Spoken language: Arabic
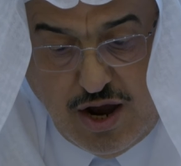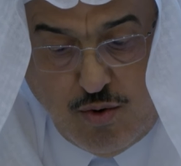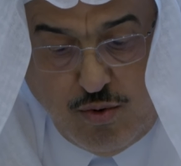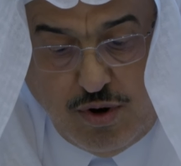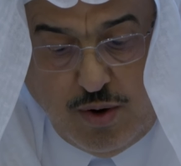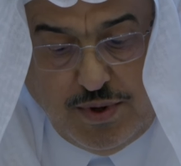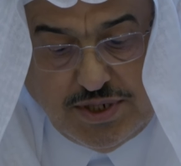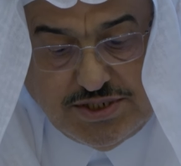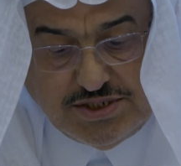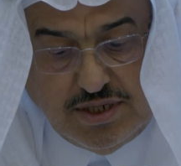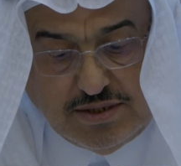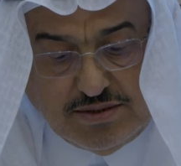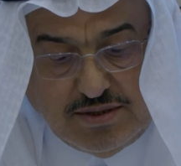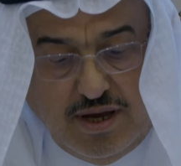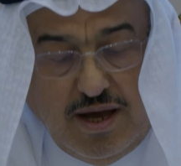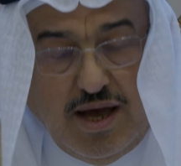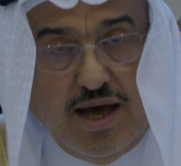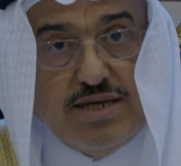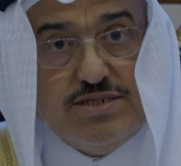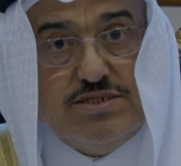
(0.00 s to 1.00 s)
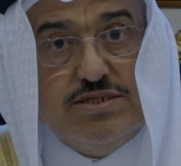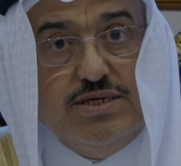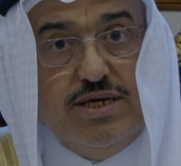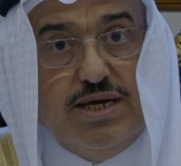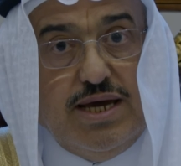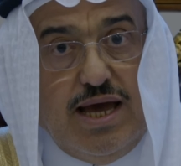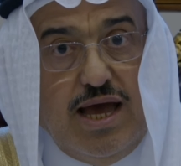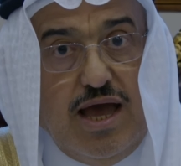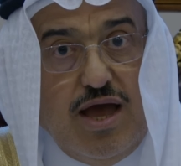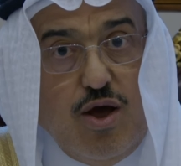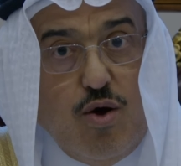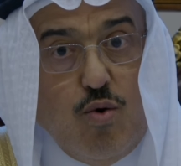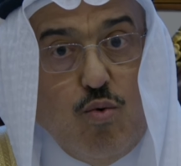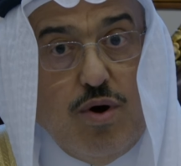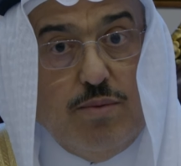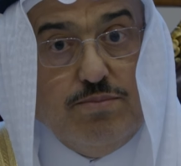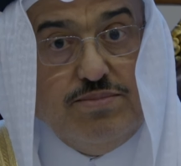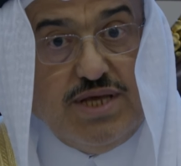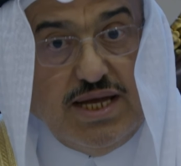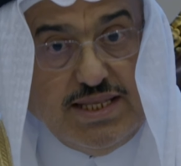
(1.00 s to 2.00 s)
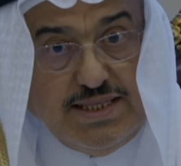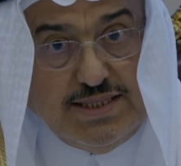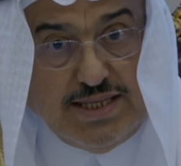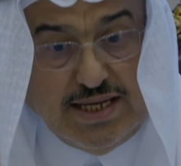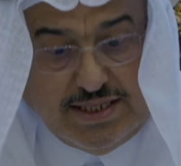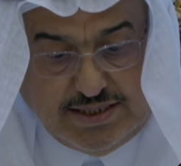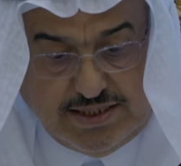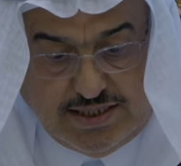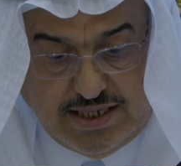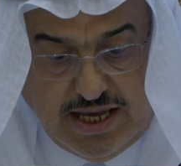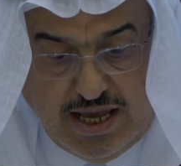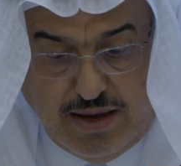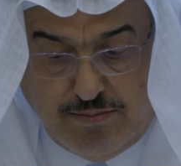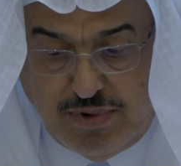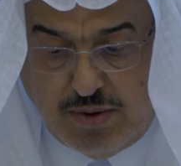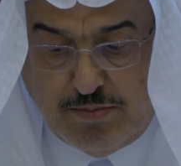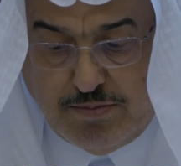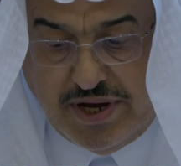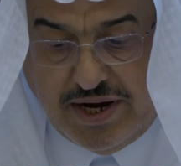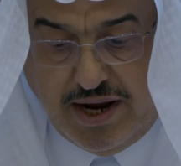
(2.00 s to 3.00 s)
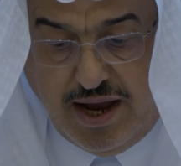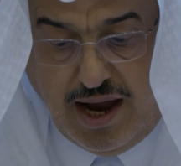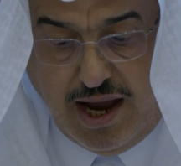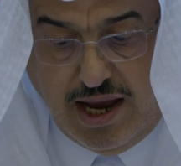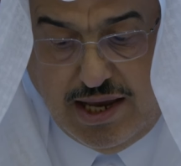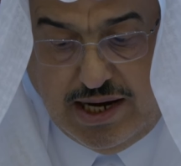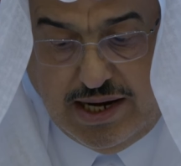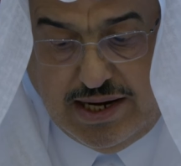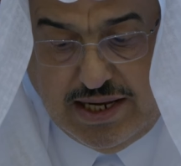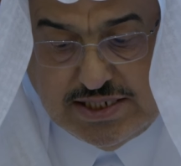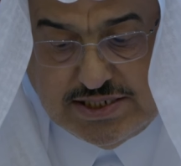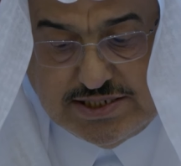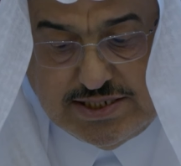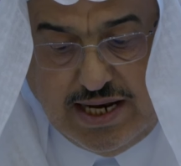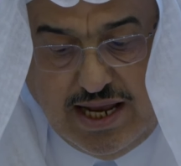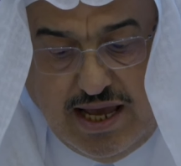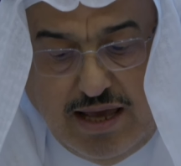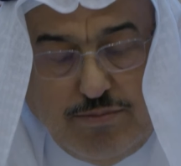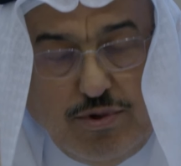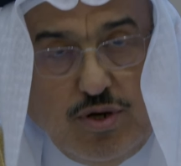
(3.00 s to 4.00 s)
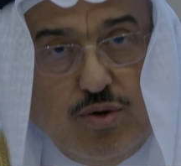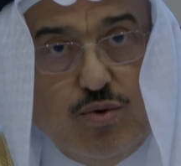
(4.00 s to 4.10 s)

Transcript: ووسط آسيا وامتدت من مراحل الإسلام